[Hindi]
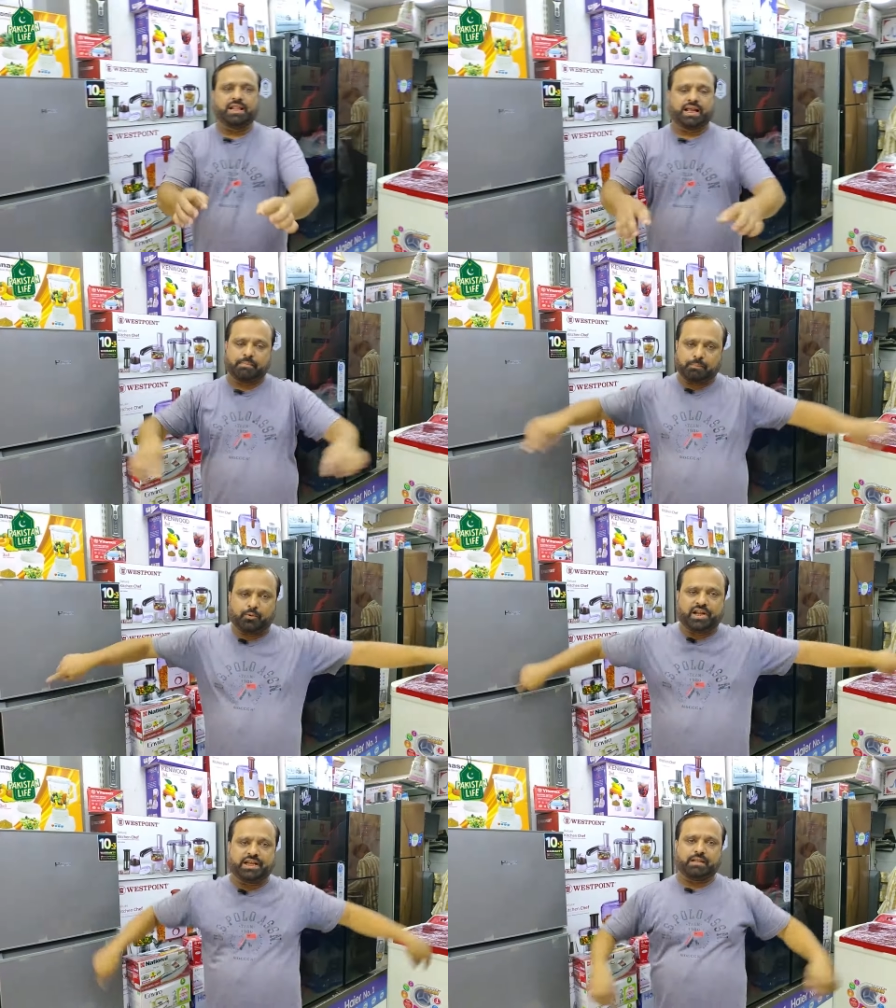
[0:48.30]
हजार में
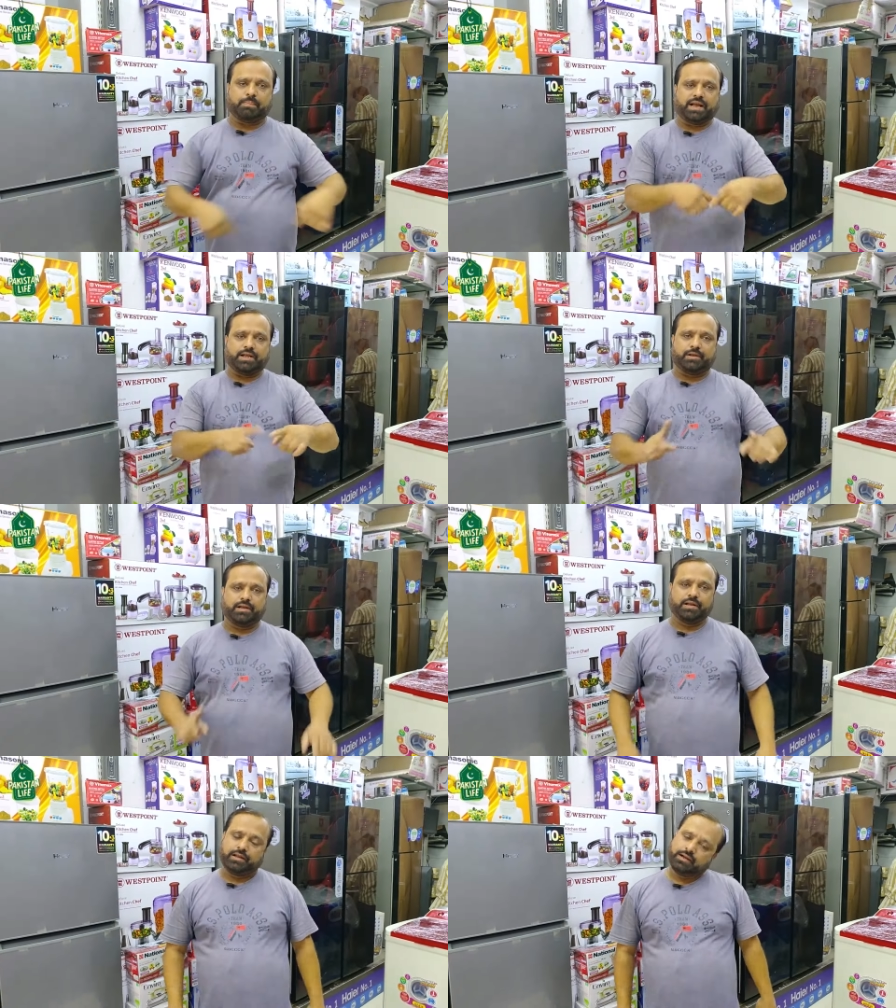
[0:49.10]
पूरा पूरा जेस
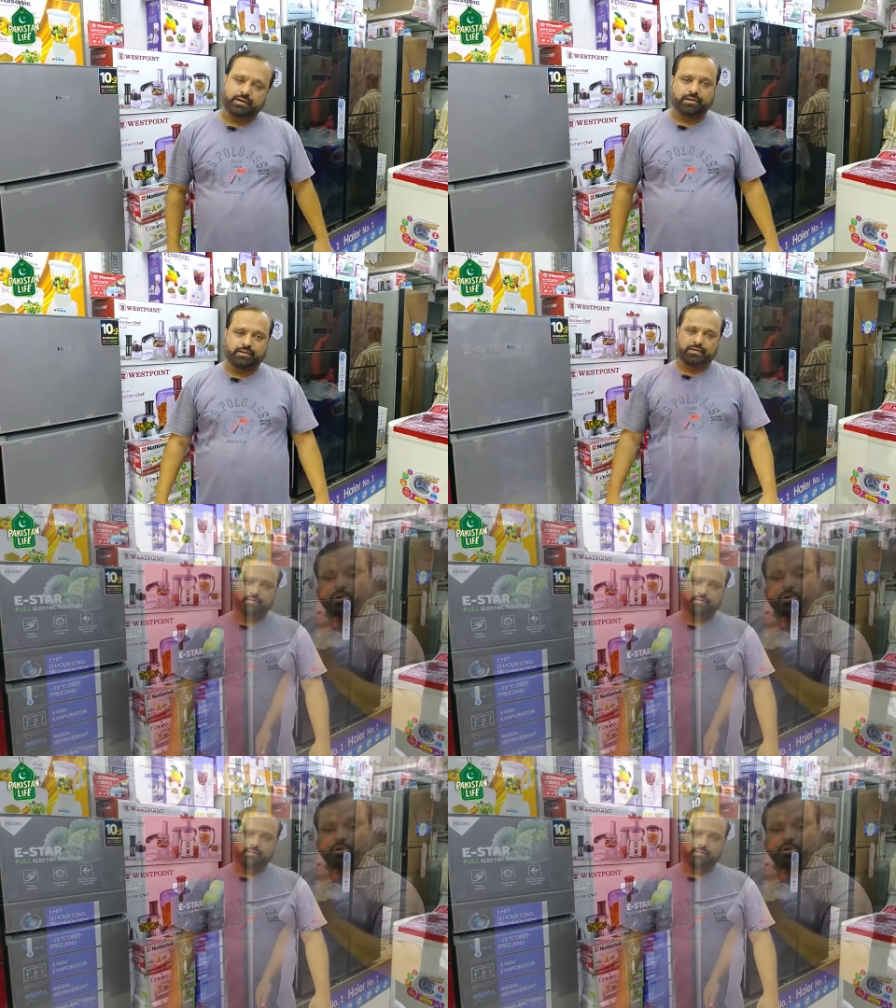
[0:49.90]
पैकेज मिल जाएगा